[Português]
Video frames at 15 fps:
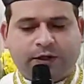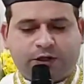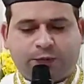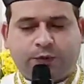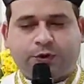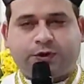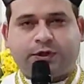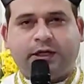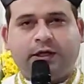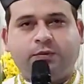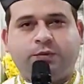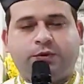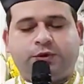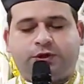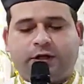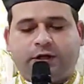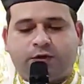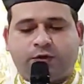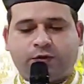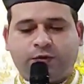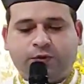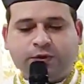Não expulsemos
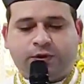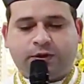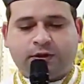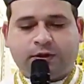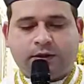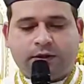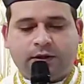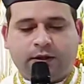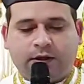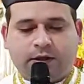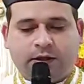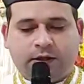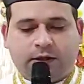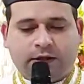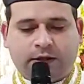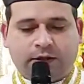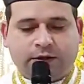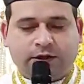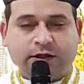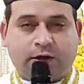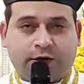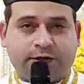Jesus
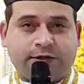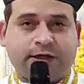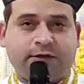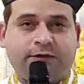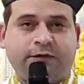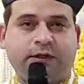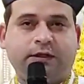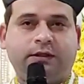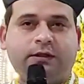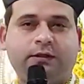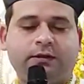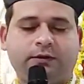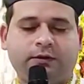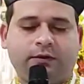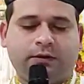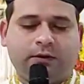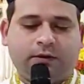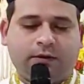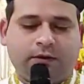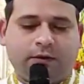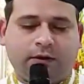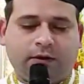de nossa vida
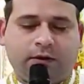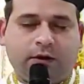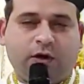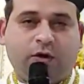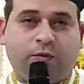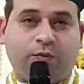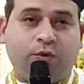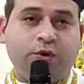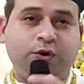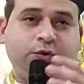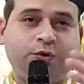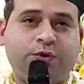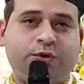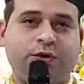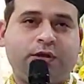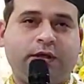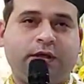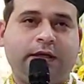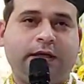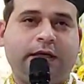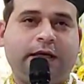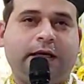
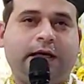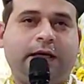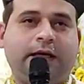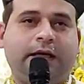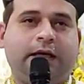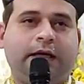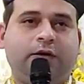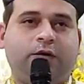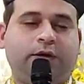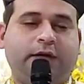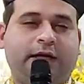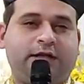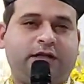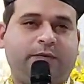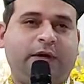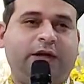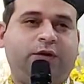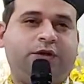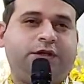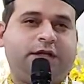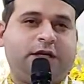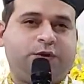Muitos, no
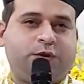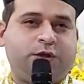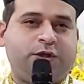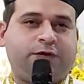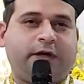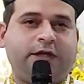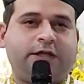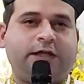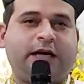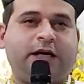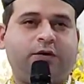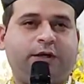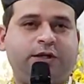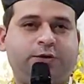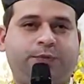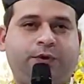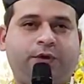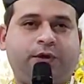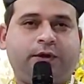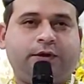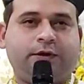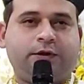nascimento de Jesus, fecharam as
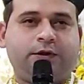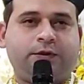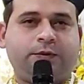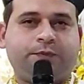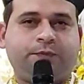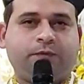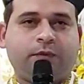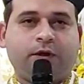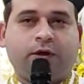portas.